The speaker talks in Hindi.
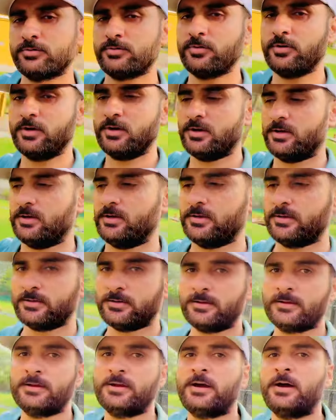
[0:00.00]
जो है
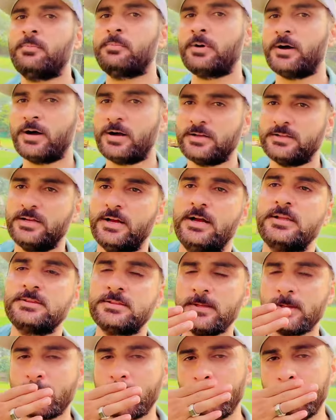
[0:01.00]
अब
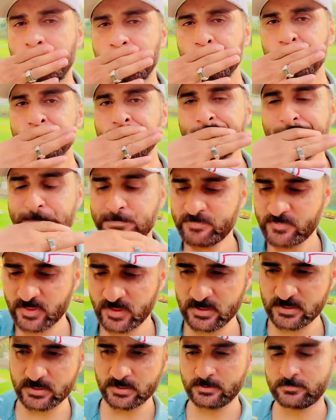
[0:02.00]
आते हैं
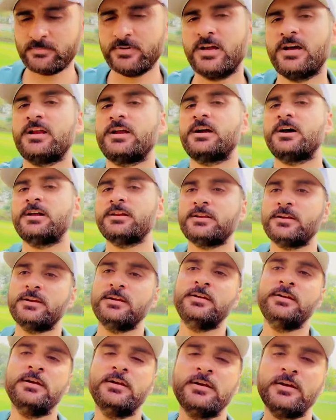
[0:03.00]
रहीम यार खान की
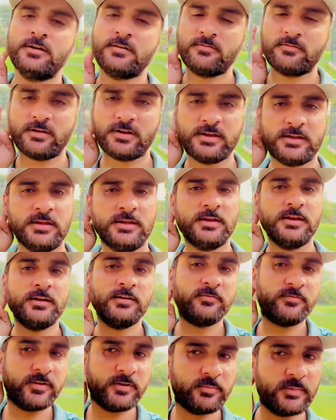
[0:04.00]
वाली
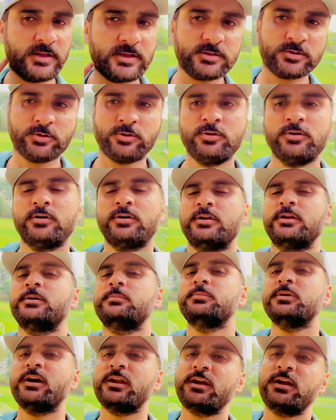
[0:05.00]
फ़ीमेल जो
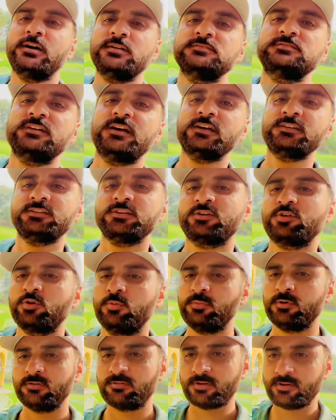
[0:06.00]
रहीम यार खान से आई थी
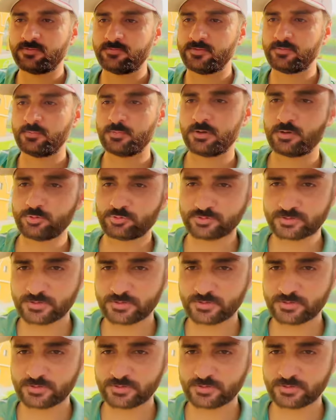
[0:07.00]
कॉमन वाली फ़ीमेल उस